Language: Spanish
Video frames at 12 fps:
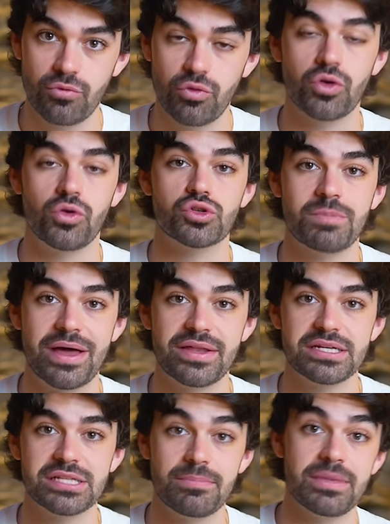Fueron los
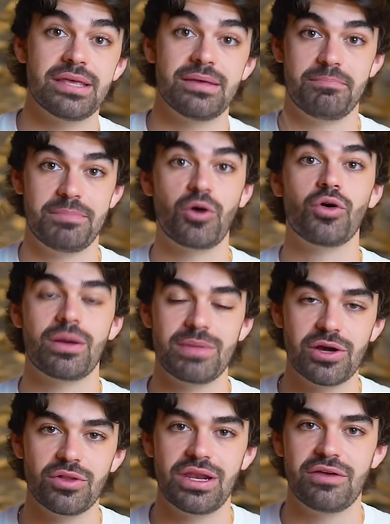padres de mi mejor
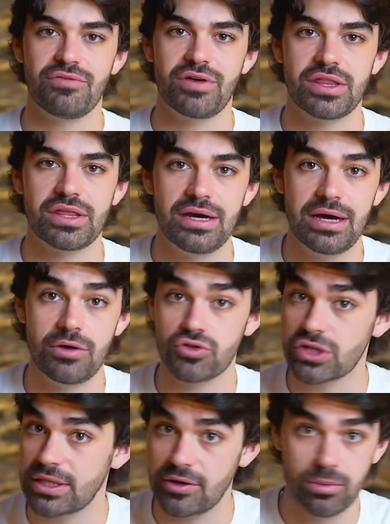amigo de la infancia, a
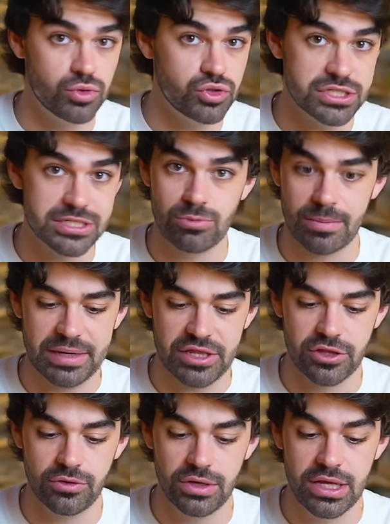los que tengo muchísimo
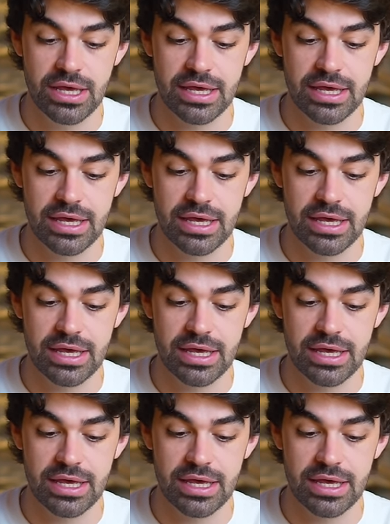aprecio,